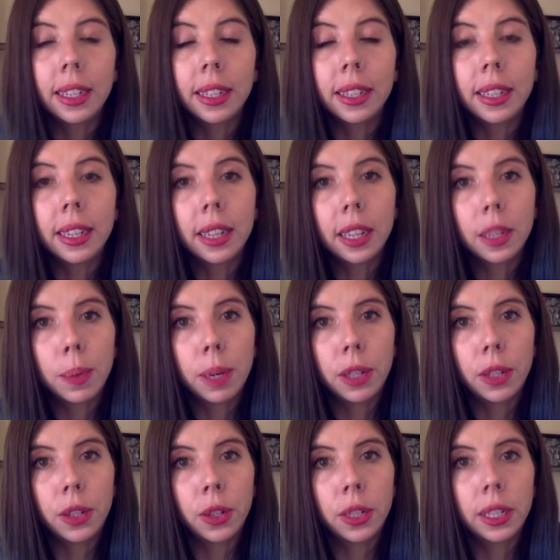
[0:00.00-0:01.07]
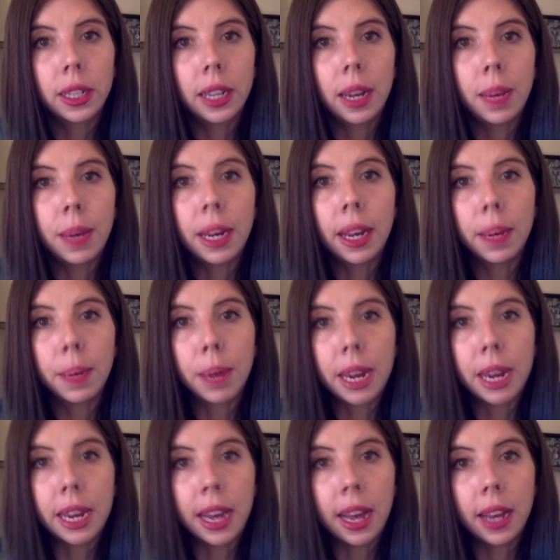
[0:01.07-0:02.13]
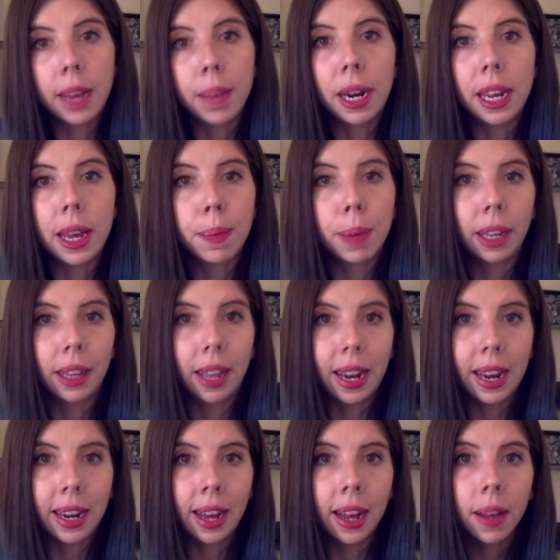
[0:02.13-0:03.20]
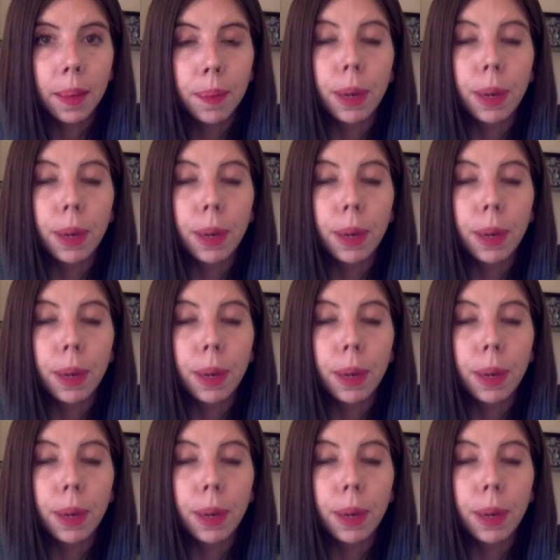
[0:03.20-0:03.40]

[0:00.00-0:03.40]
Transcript: distintas versiones de la Virgen María y María Magdalena,